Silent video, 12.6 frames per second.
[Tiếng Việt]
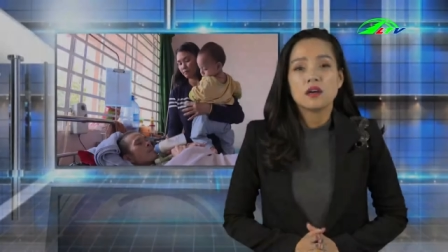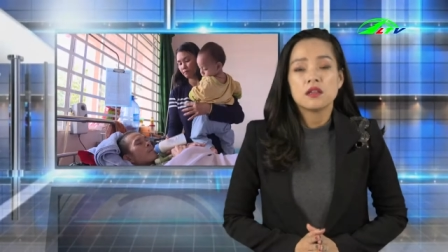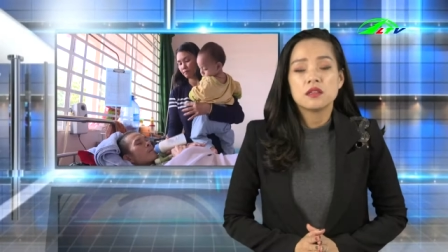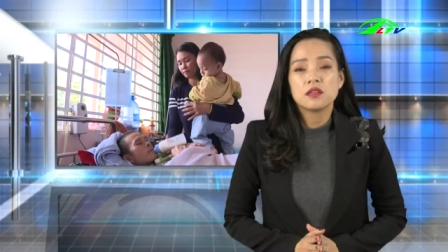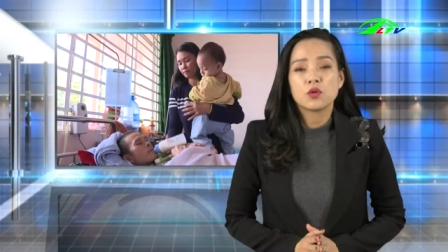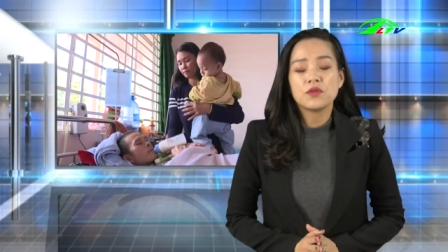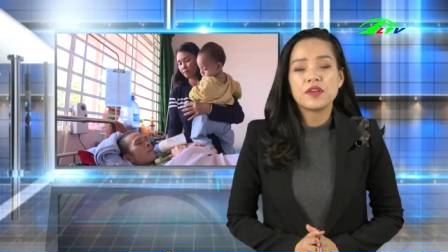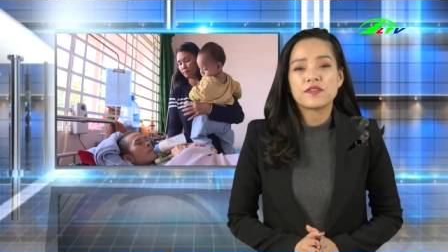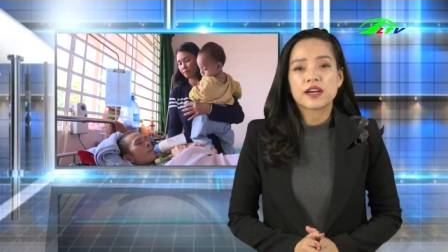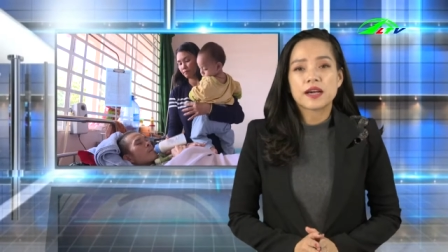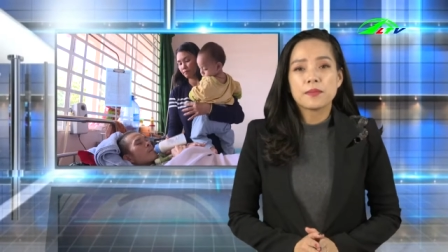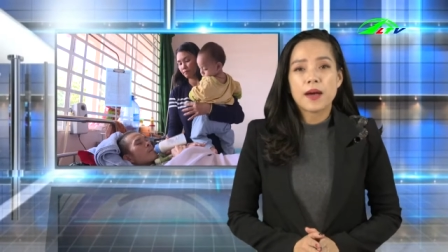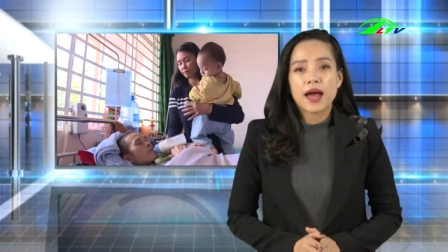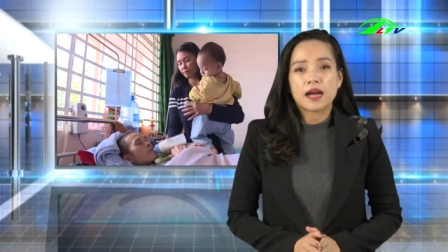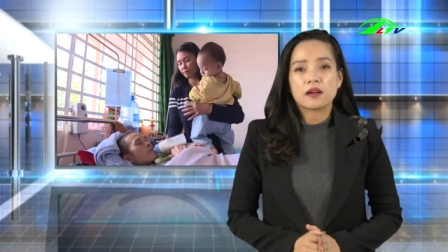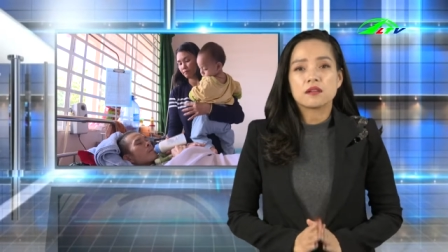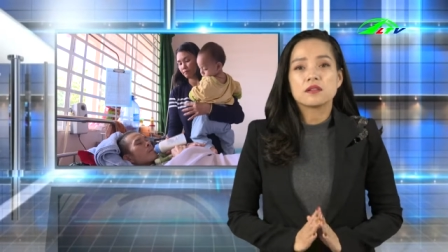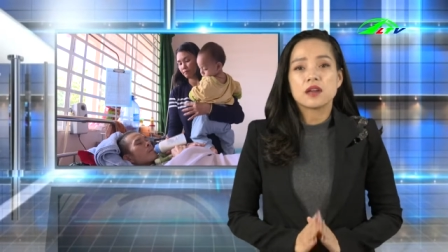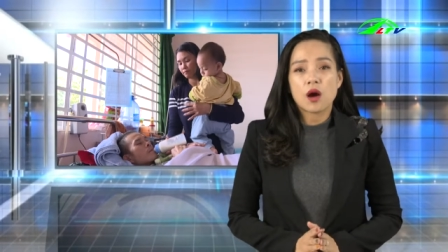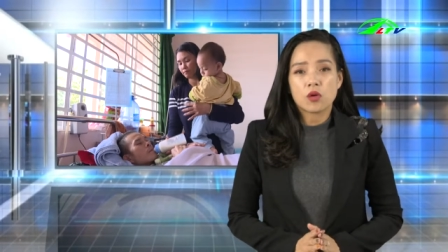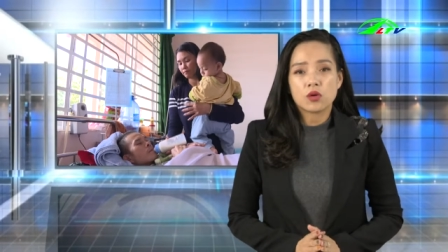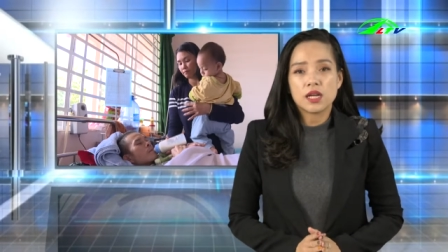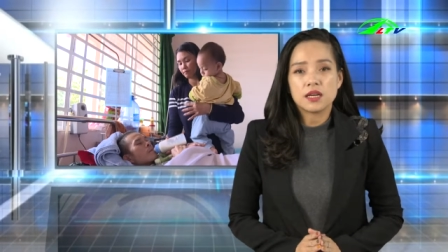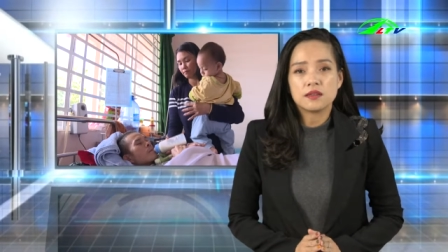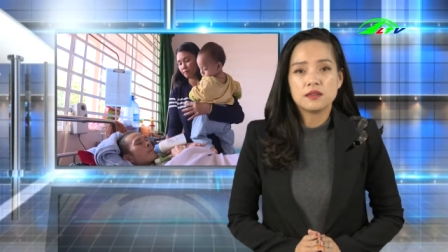Thưa quý vị và các bạn, đau
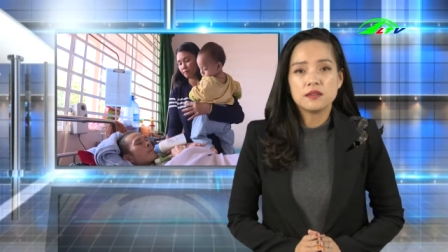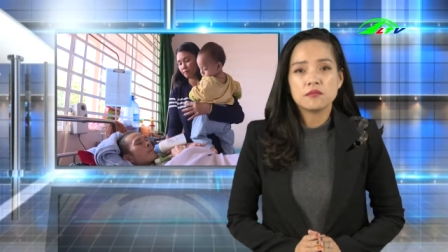đớn,